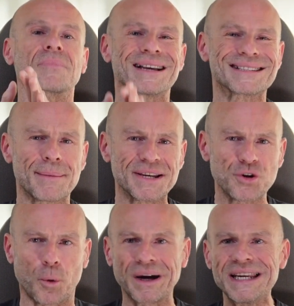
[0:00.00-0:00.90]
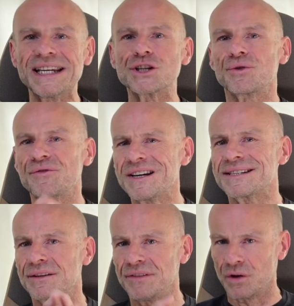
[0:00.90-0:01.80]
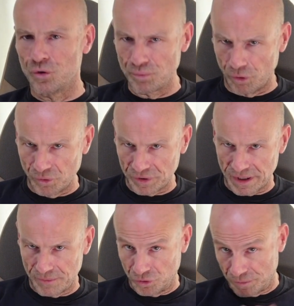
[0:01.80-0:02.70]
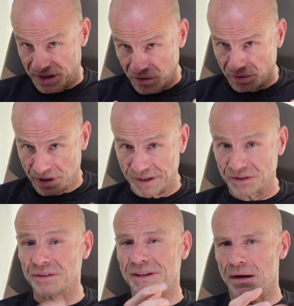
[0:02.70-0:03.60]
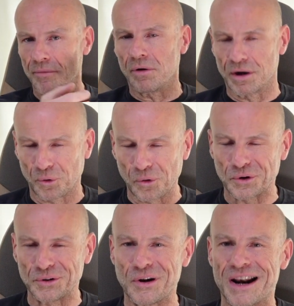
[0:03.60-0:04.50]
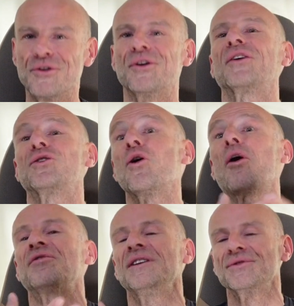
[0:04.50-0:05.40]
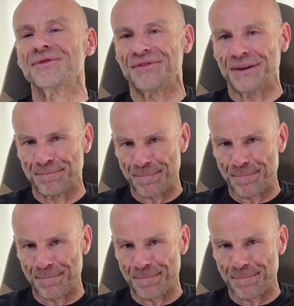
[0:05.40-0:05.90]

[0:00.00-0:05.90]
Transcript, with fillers: Ça m'a surpris et je fais cette vidéo pour montrer mon opinion qui va totalement à l'encontre de la leur, de leur philosophie.